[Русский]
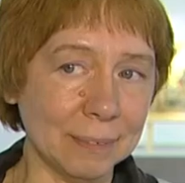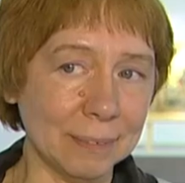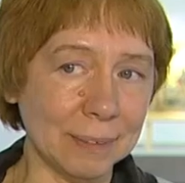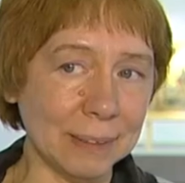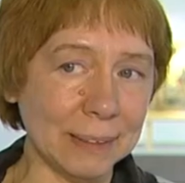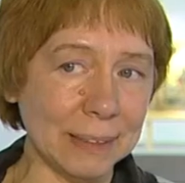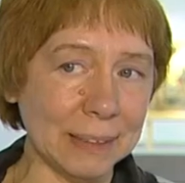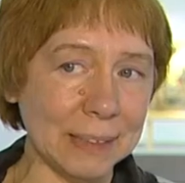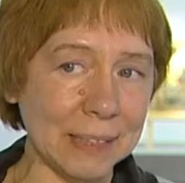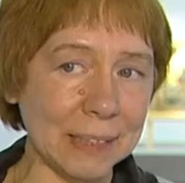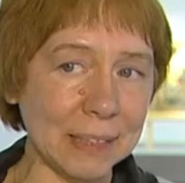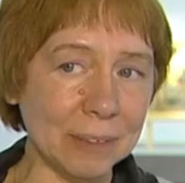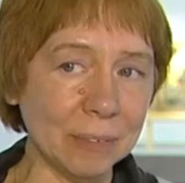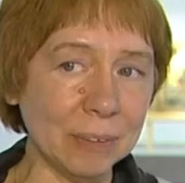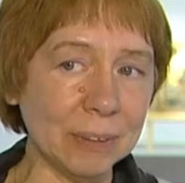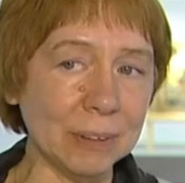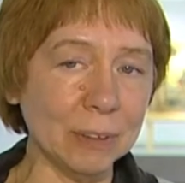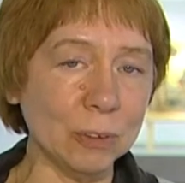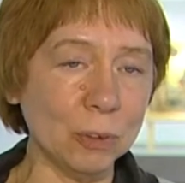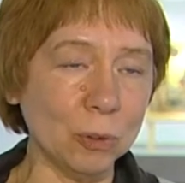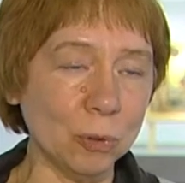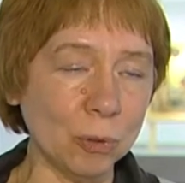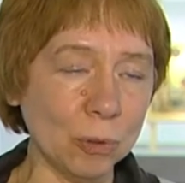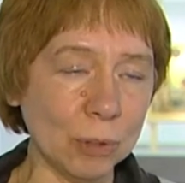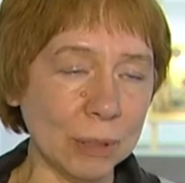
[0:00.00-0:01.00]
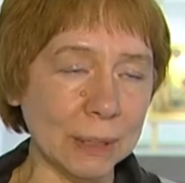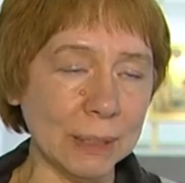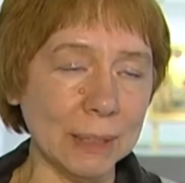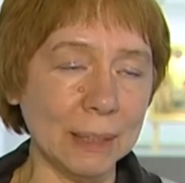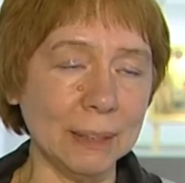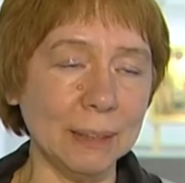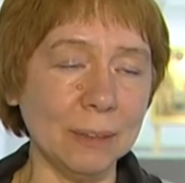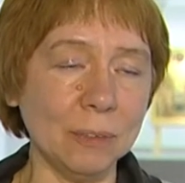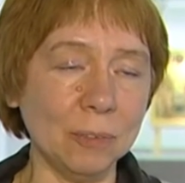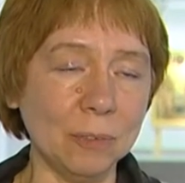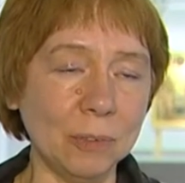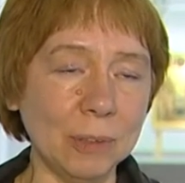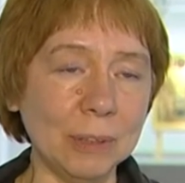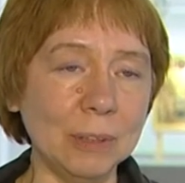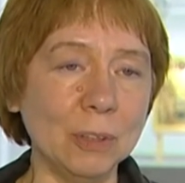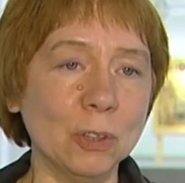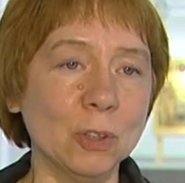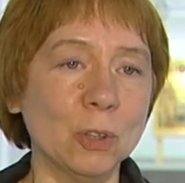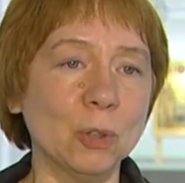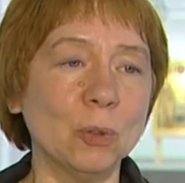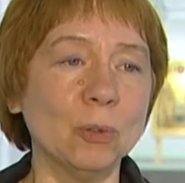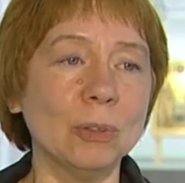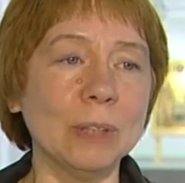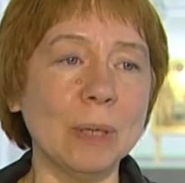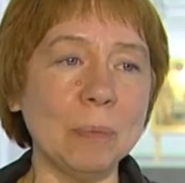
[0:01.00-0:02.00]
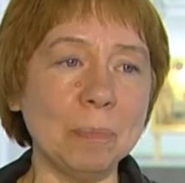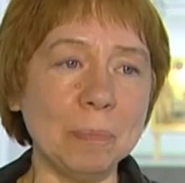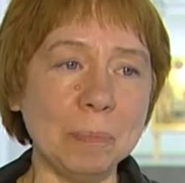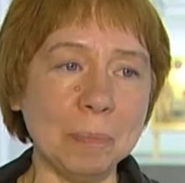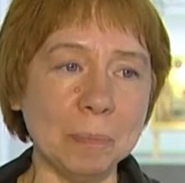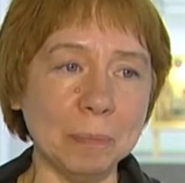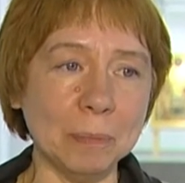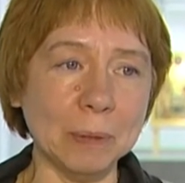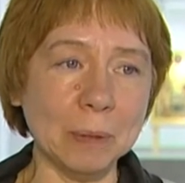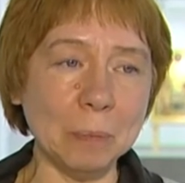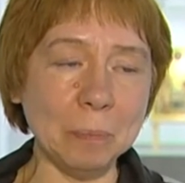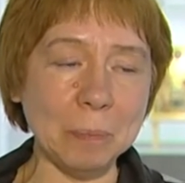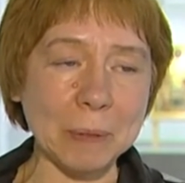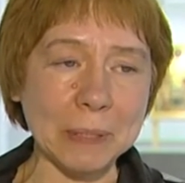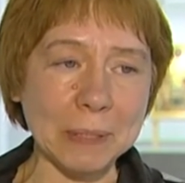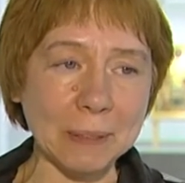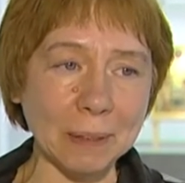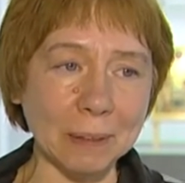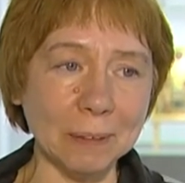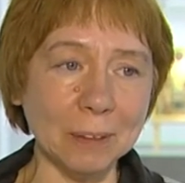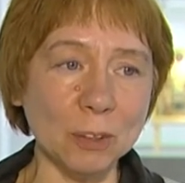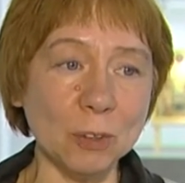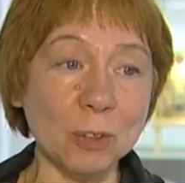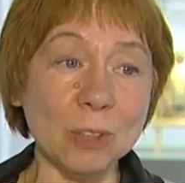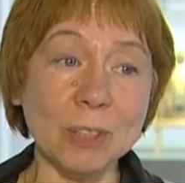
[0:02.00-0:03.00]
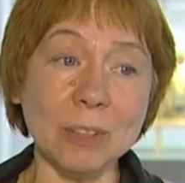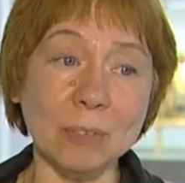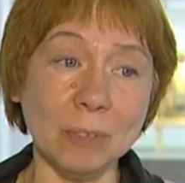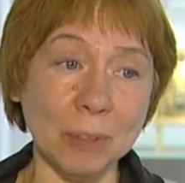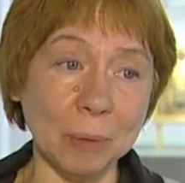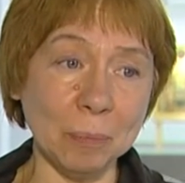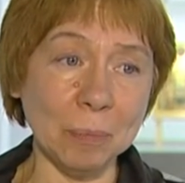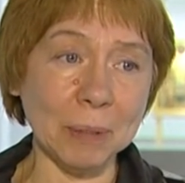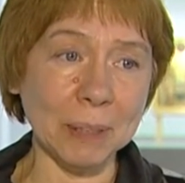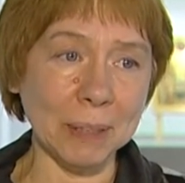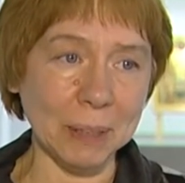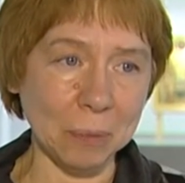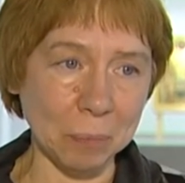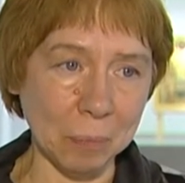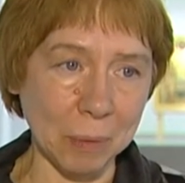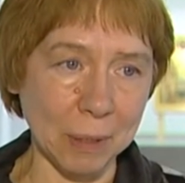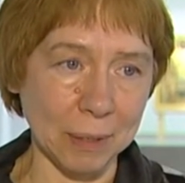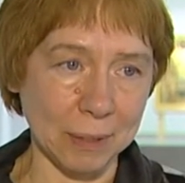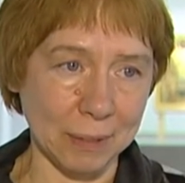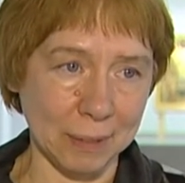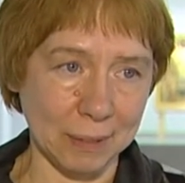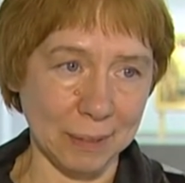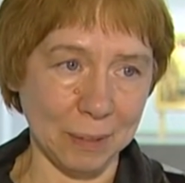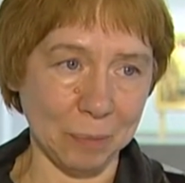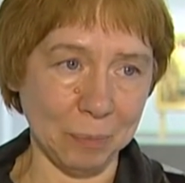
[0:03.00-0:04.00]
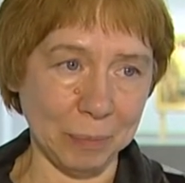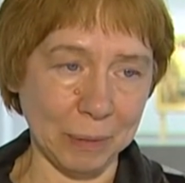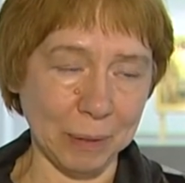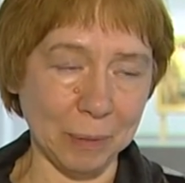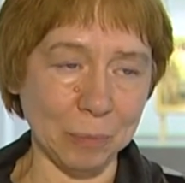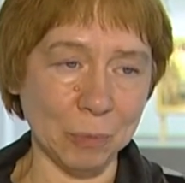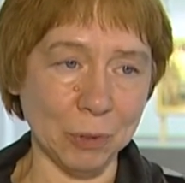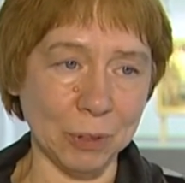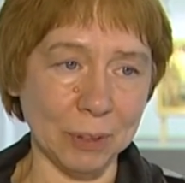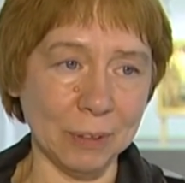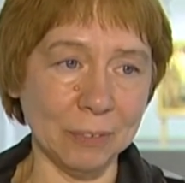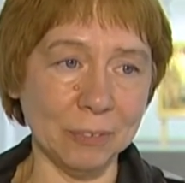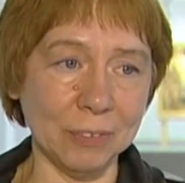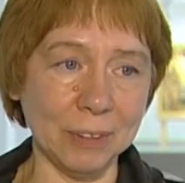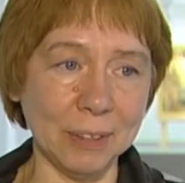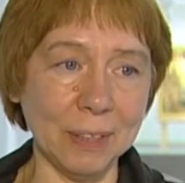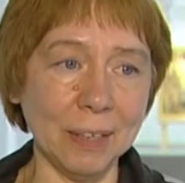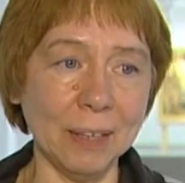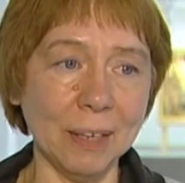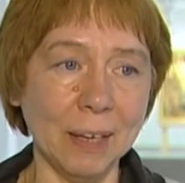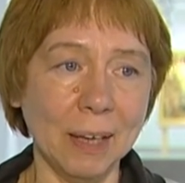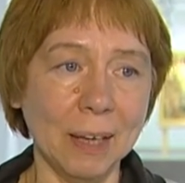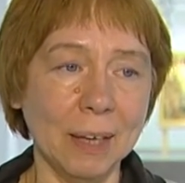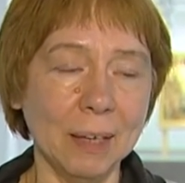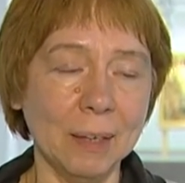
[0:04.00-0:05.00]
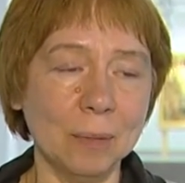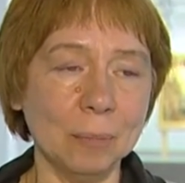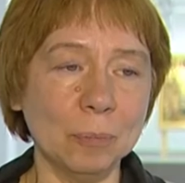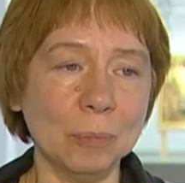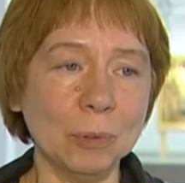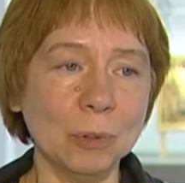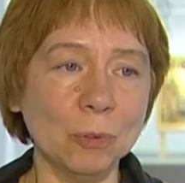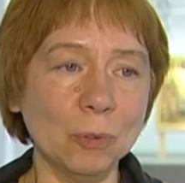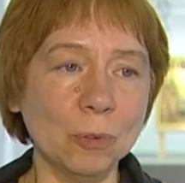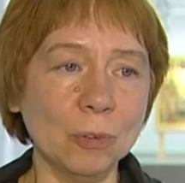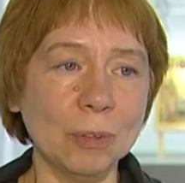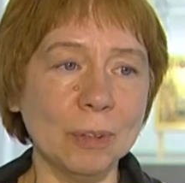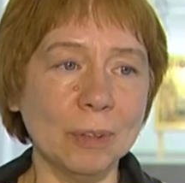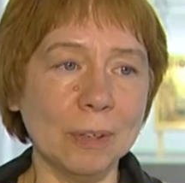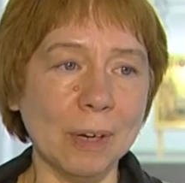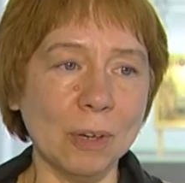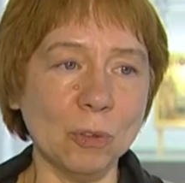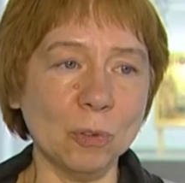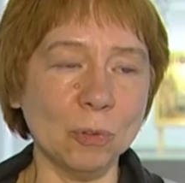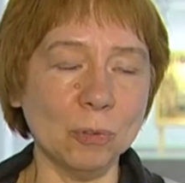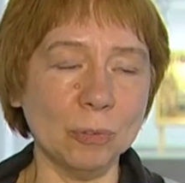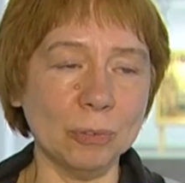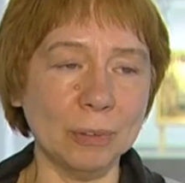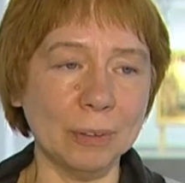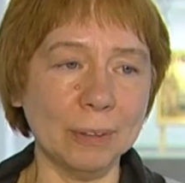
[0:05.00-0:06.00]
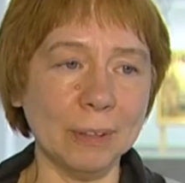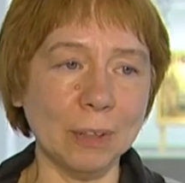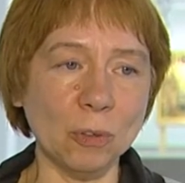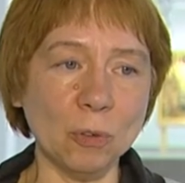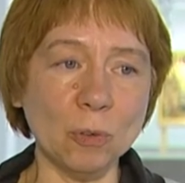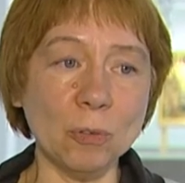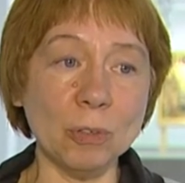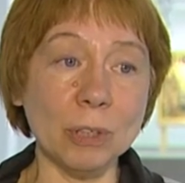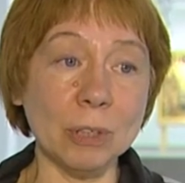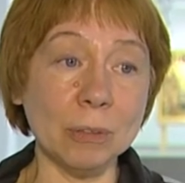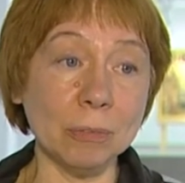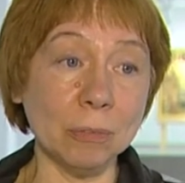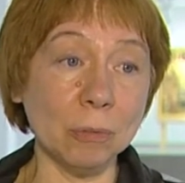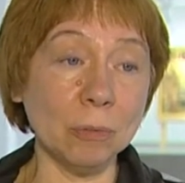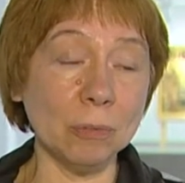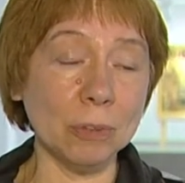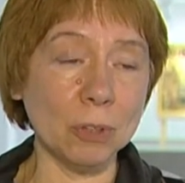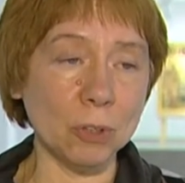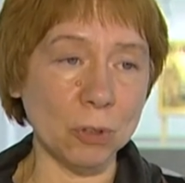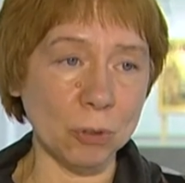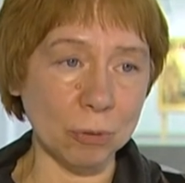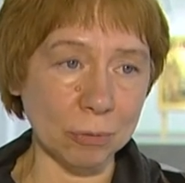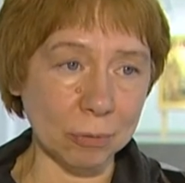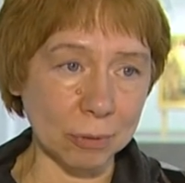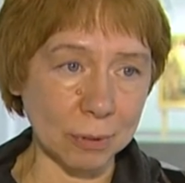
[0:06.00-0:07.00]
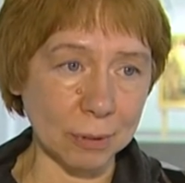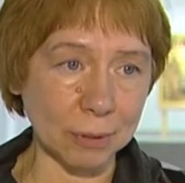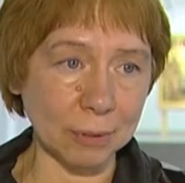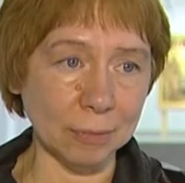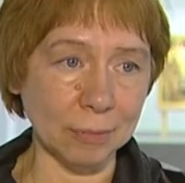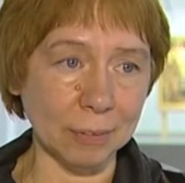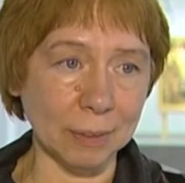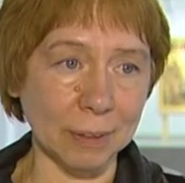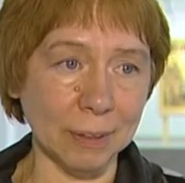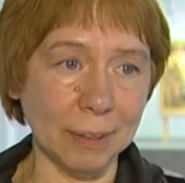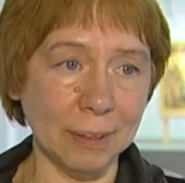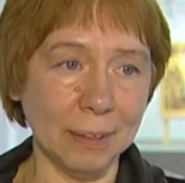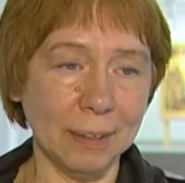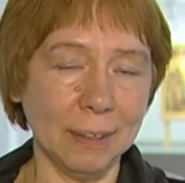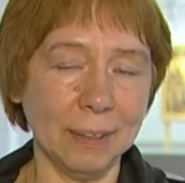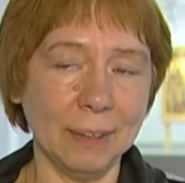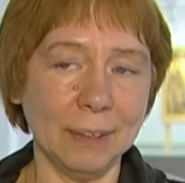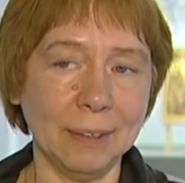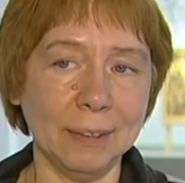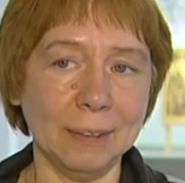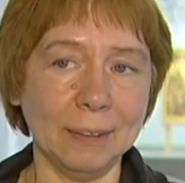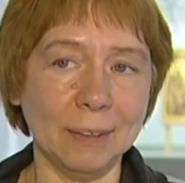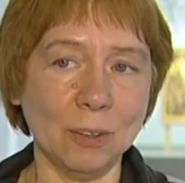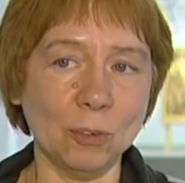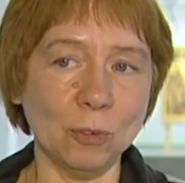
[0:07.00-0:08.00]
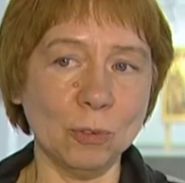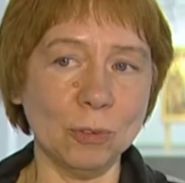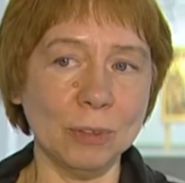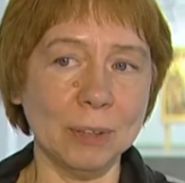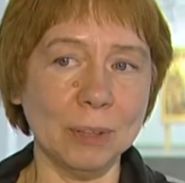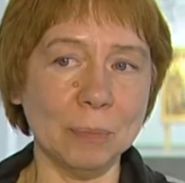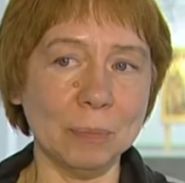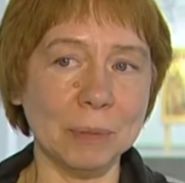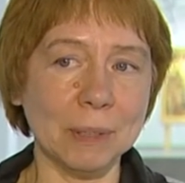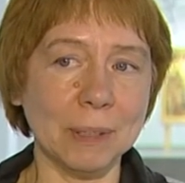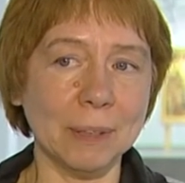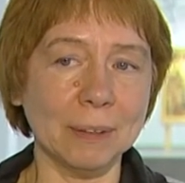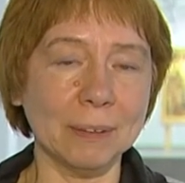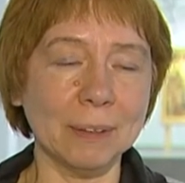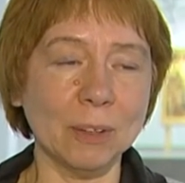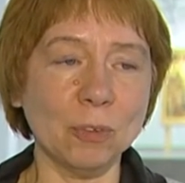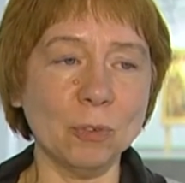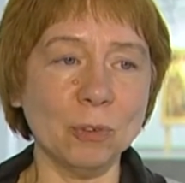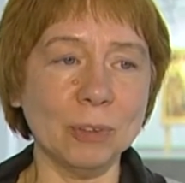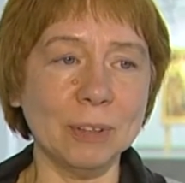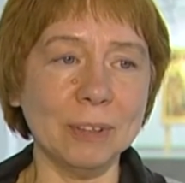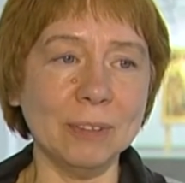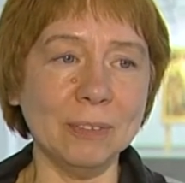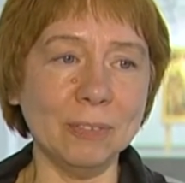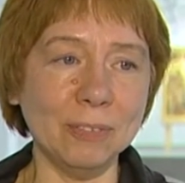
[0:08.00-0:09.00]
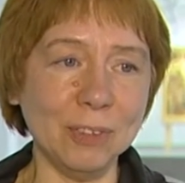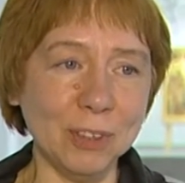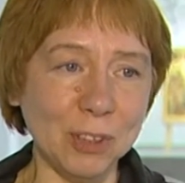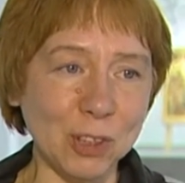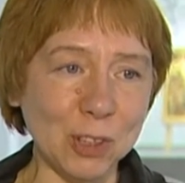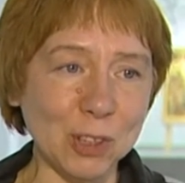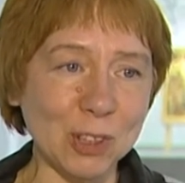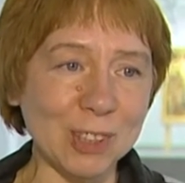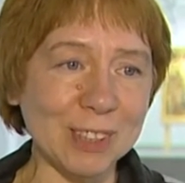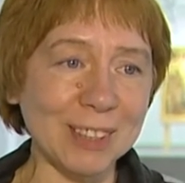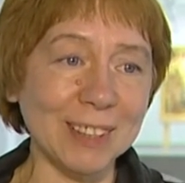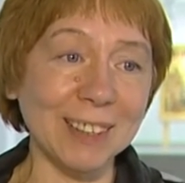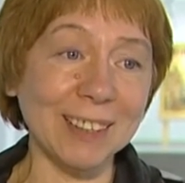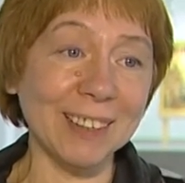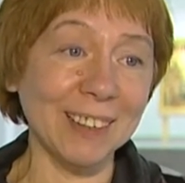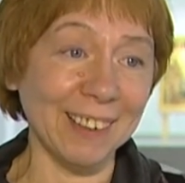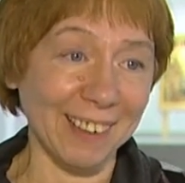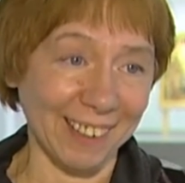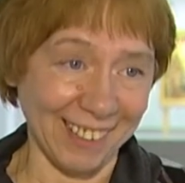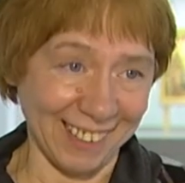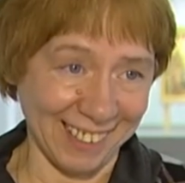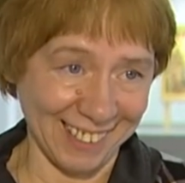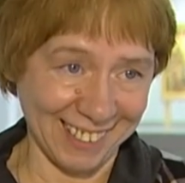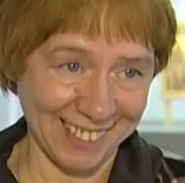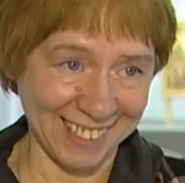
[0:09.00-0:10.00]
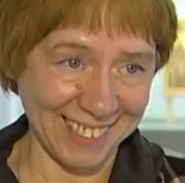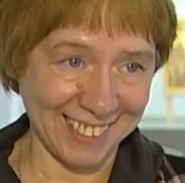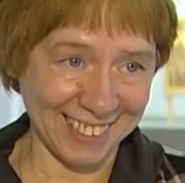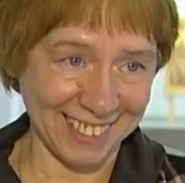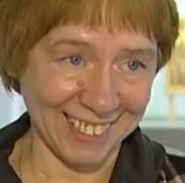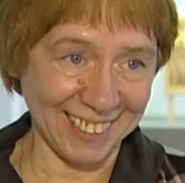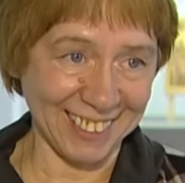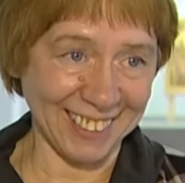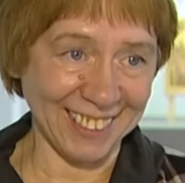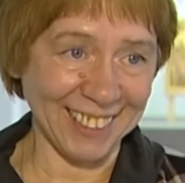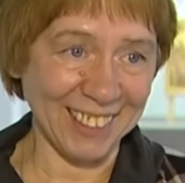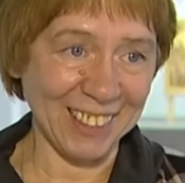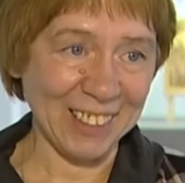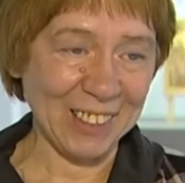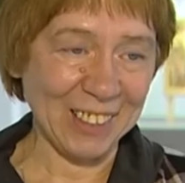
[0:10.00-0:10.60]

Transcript: Она действительно трогательна, и видно, что написал ее современный мастер, потому что в ней много какого-то такого живого чувства и такой, я бы сказала, такой девической грации.